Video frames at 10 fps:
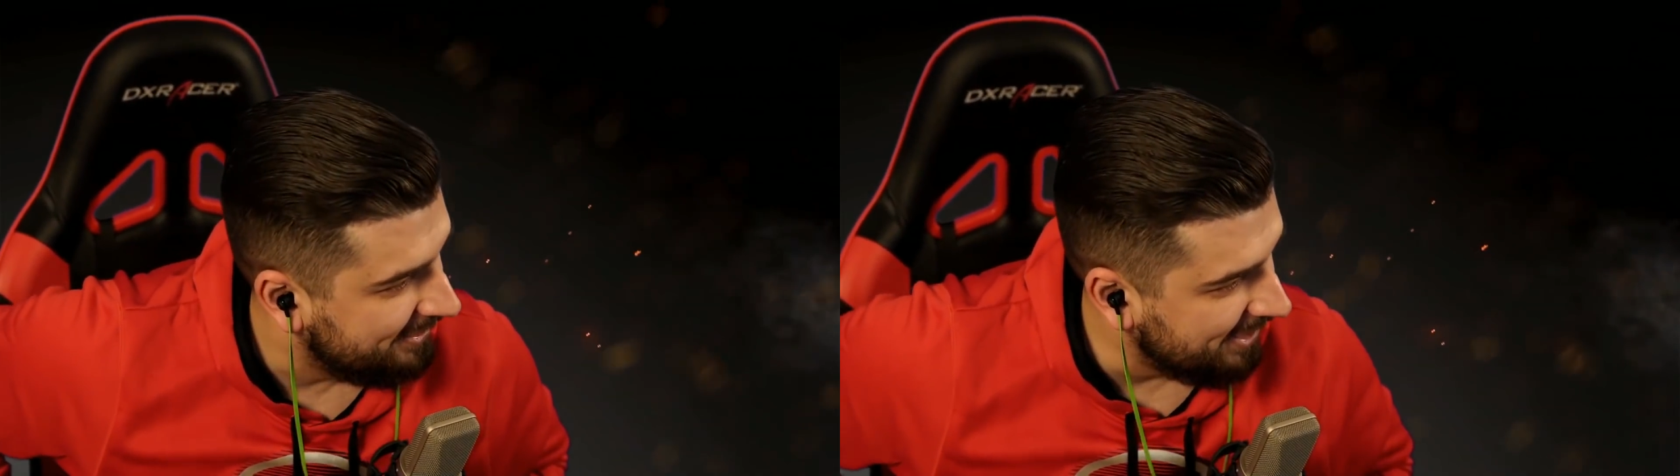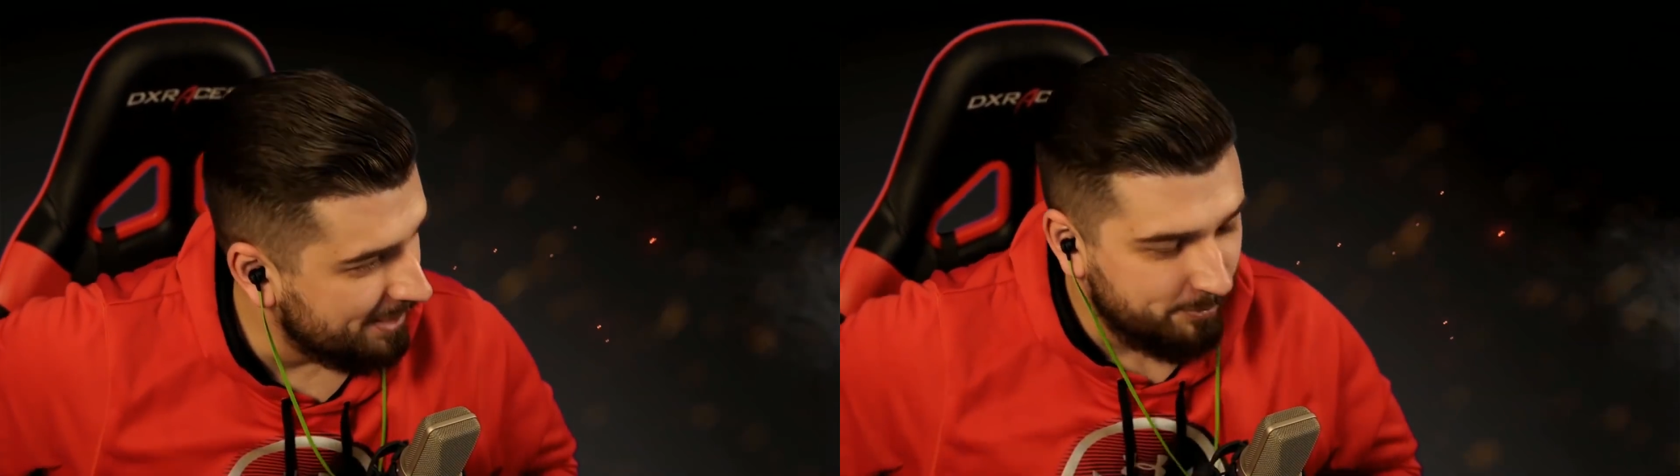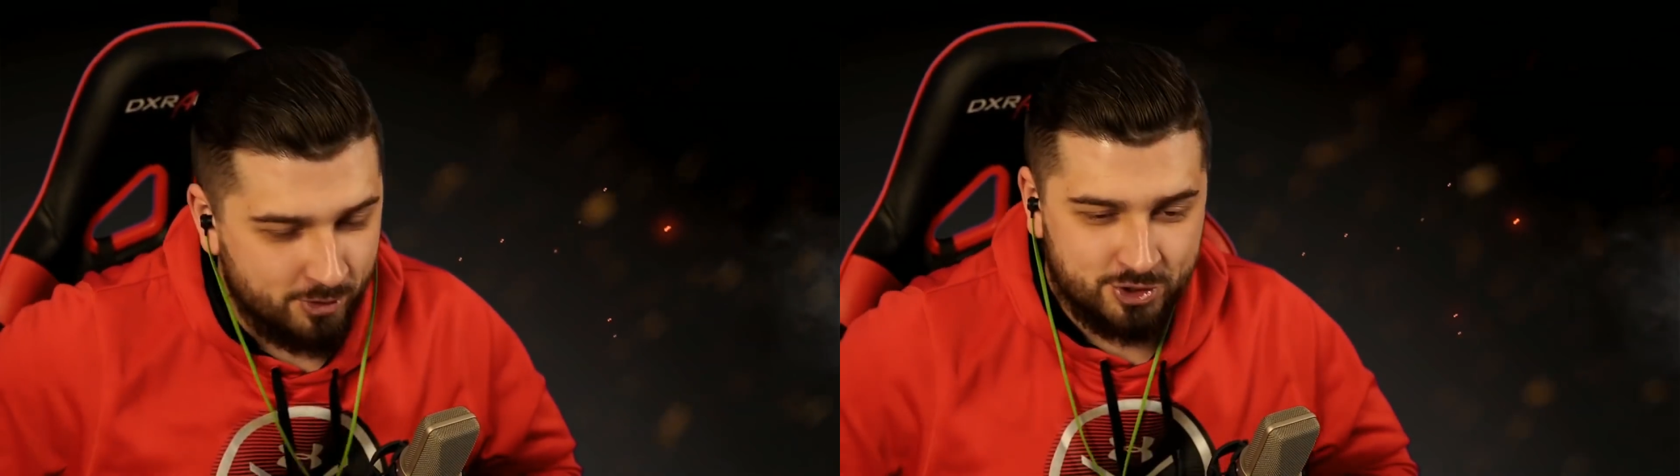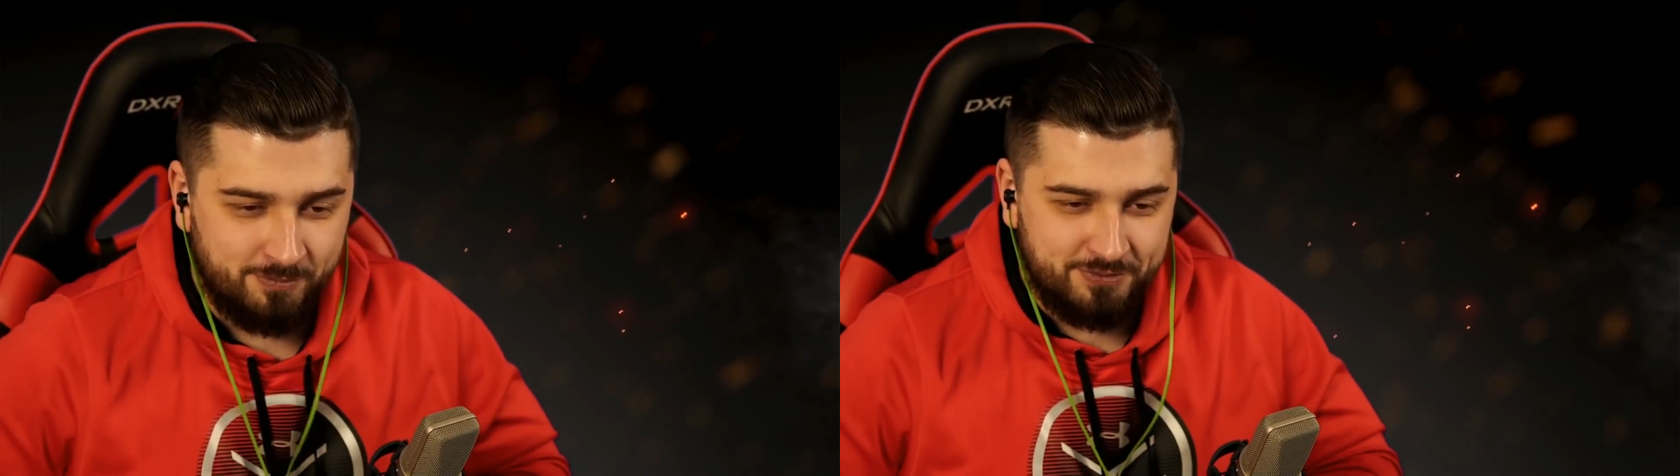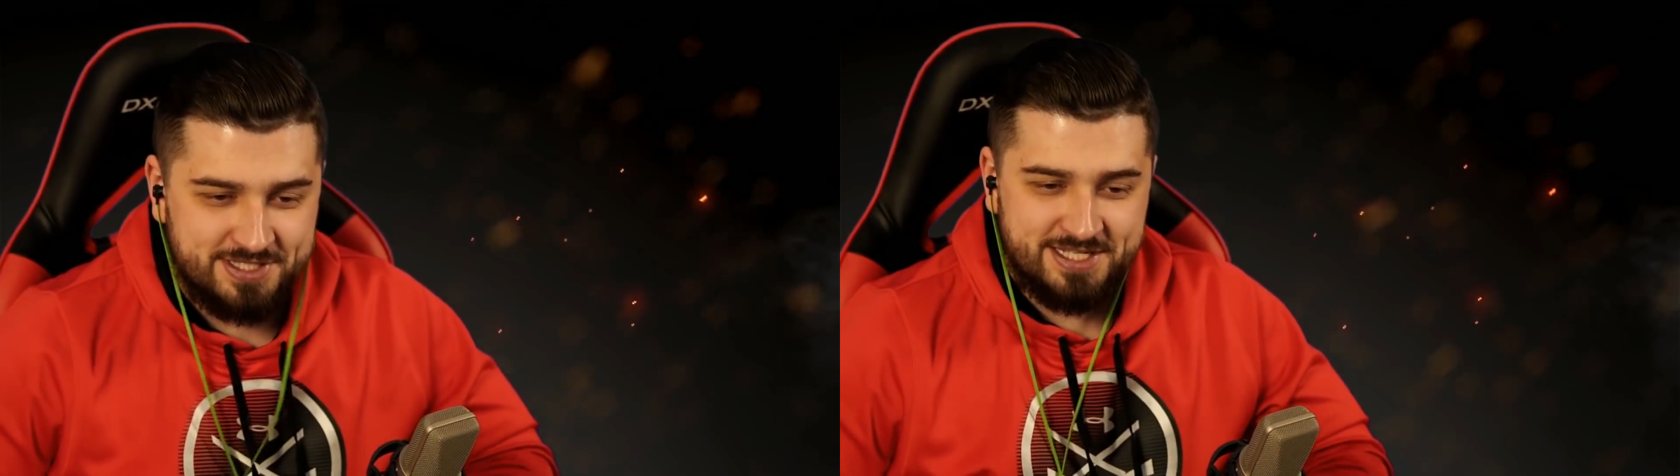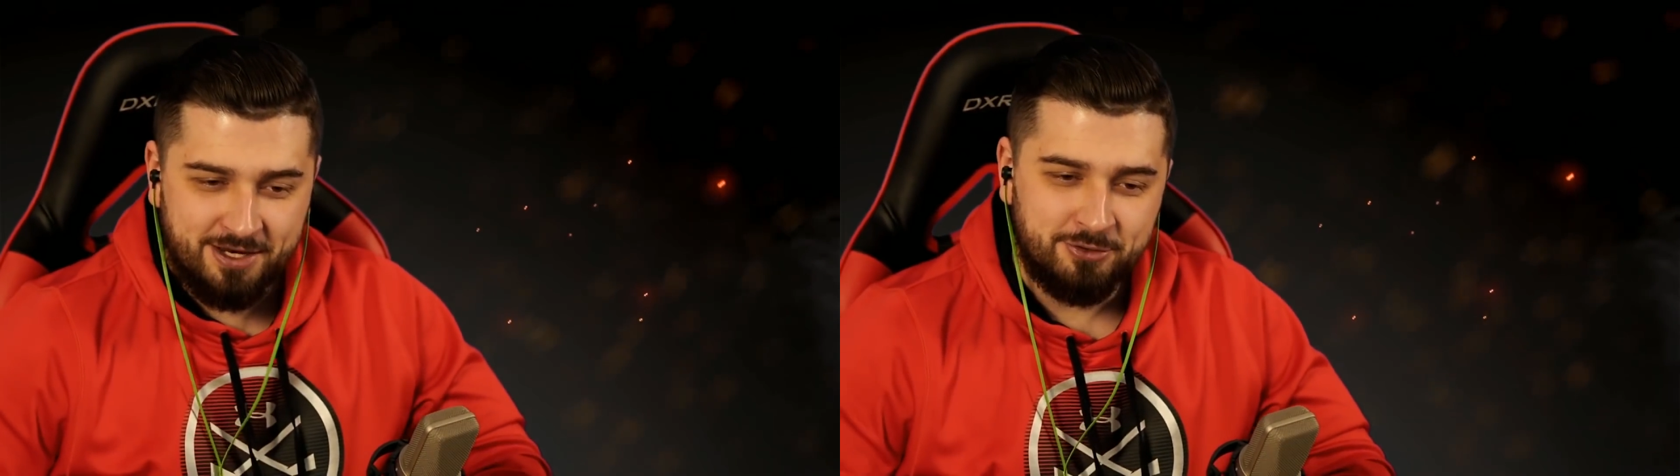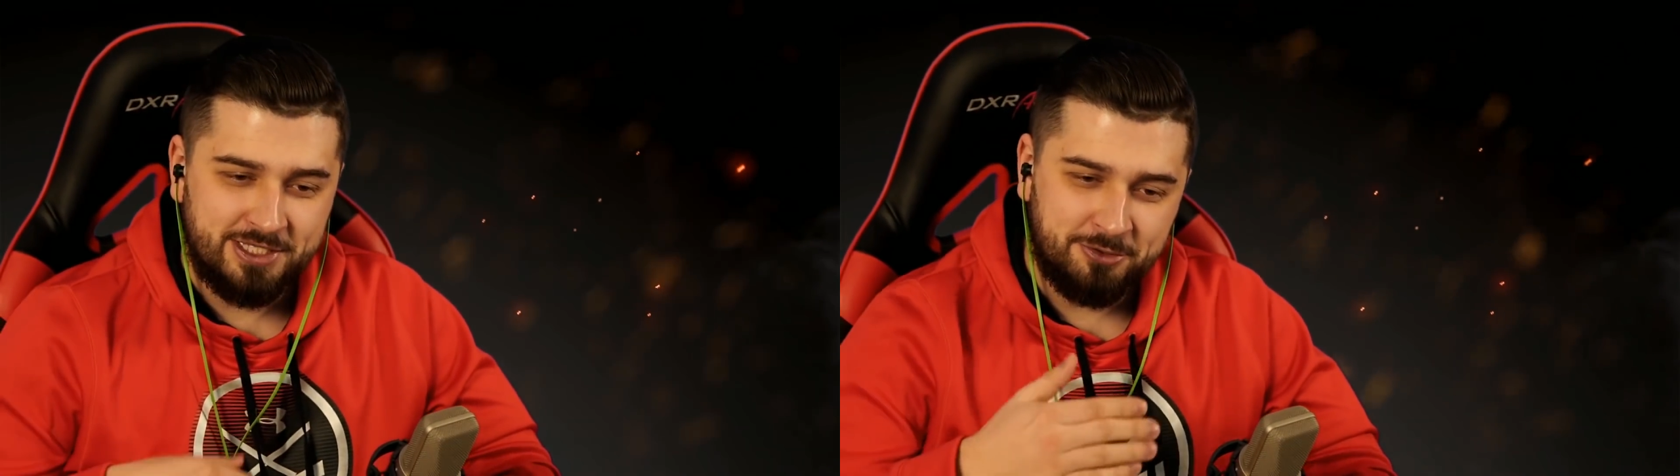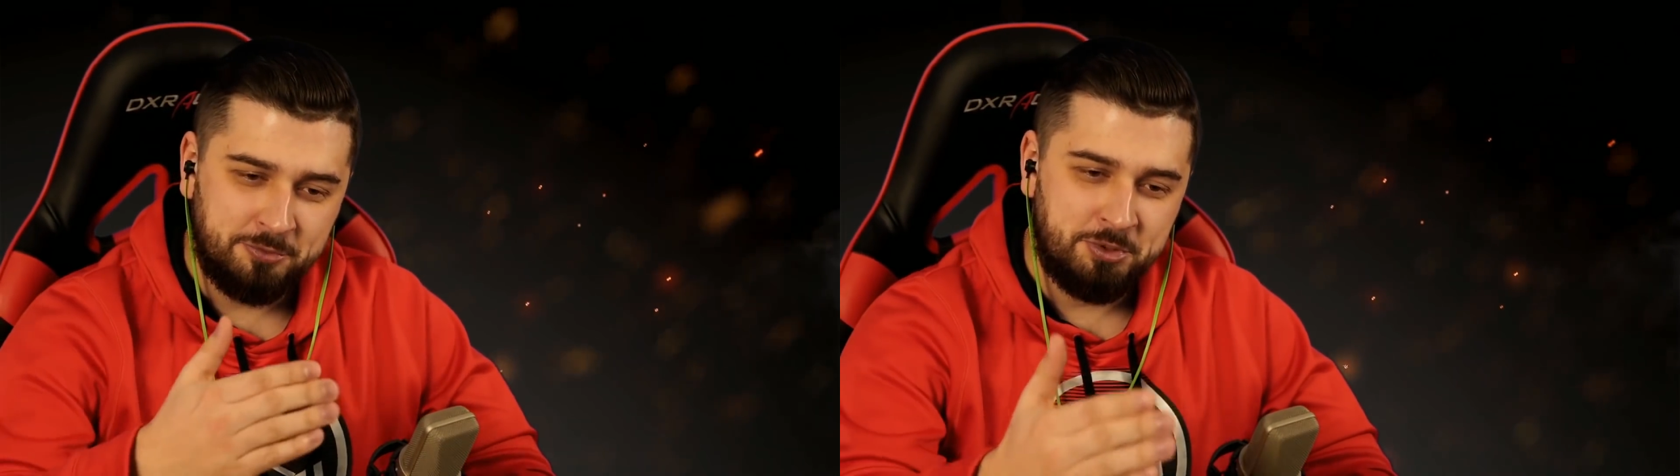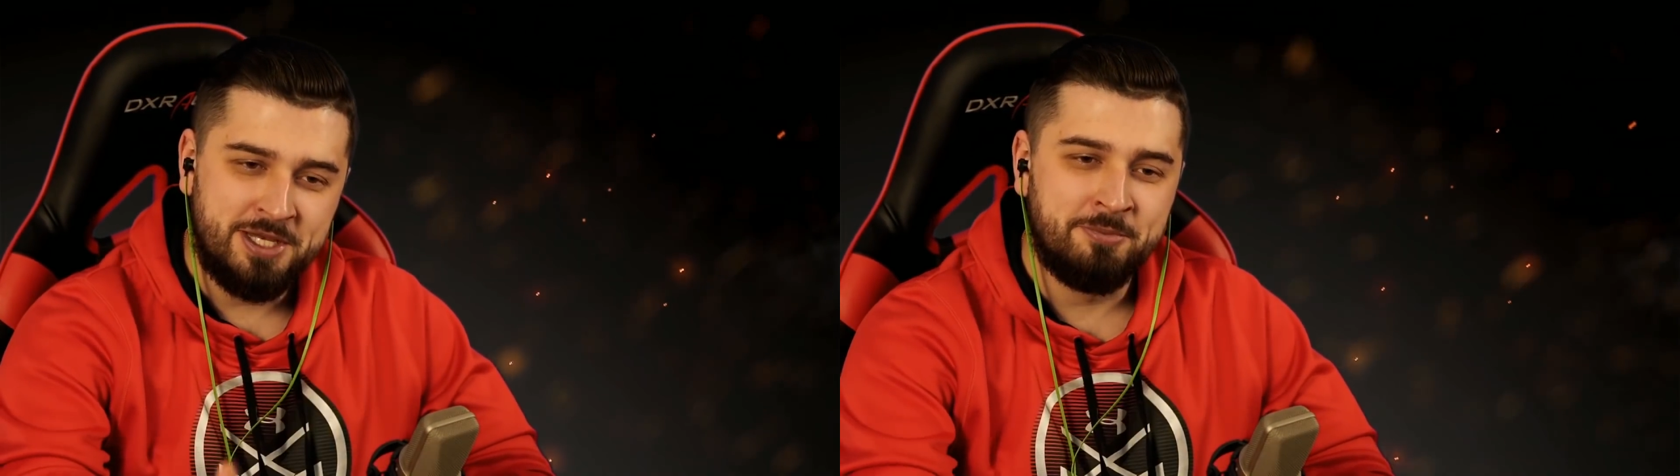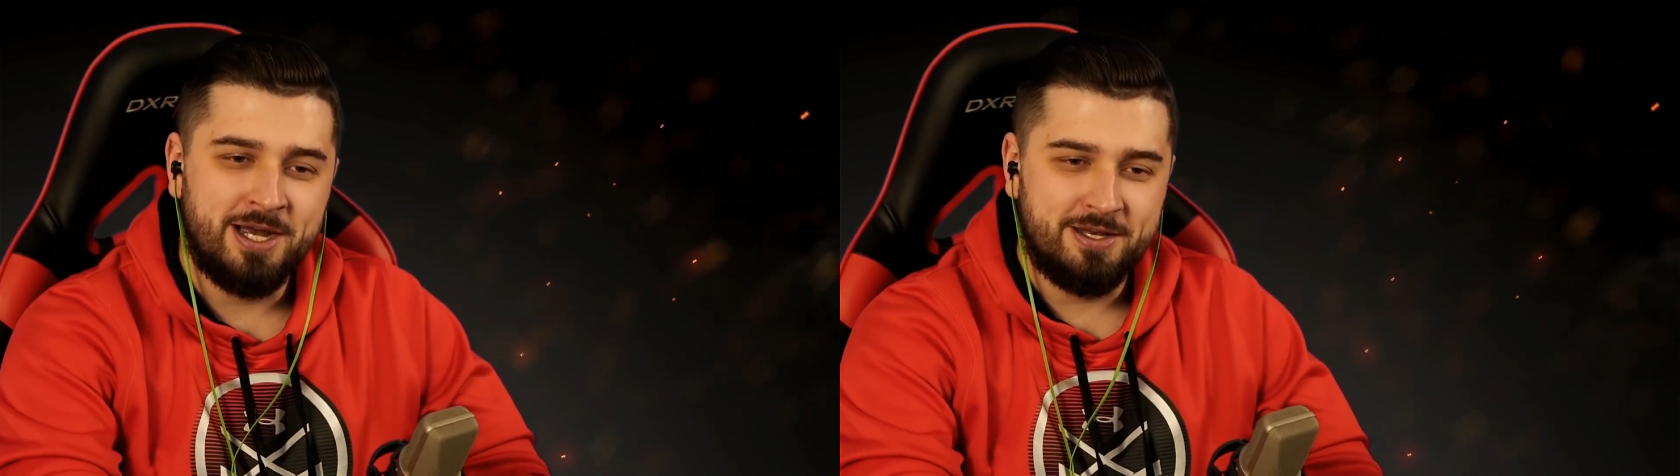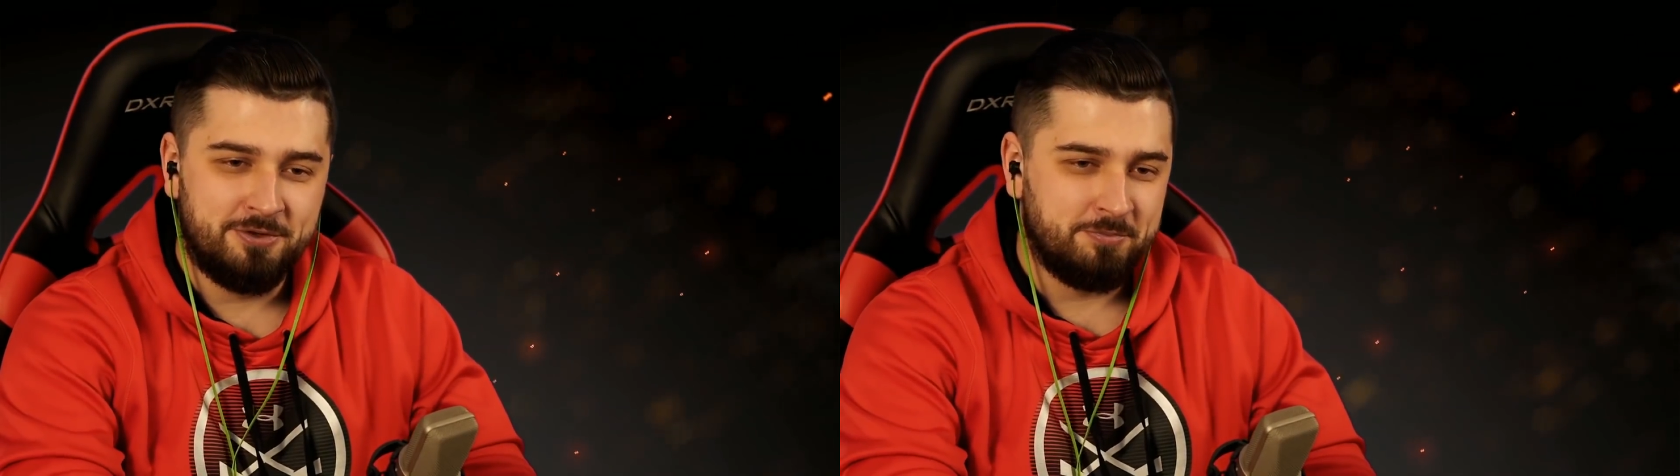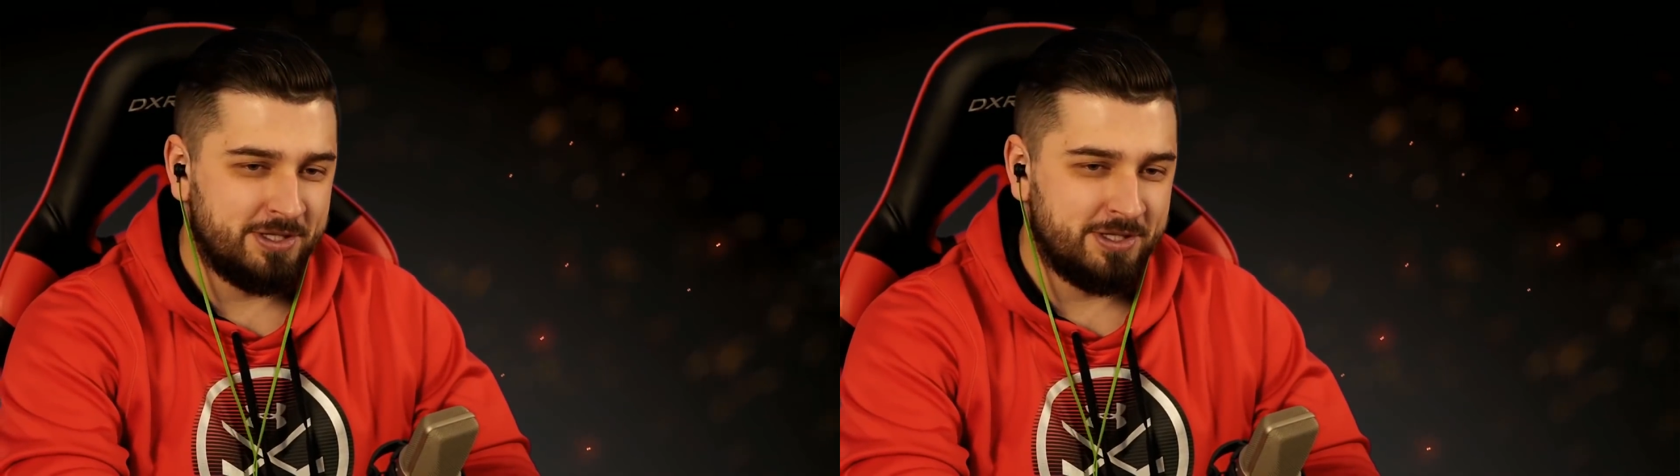дай бог, чтобы все вот это вот понимали, вот,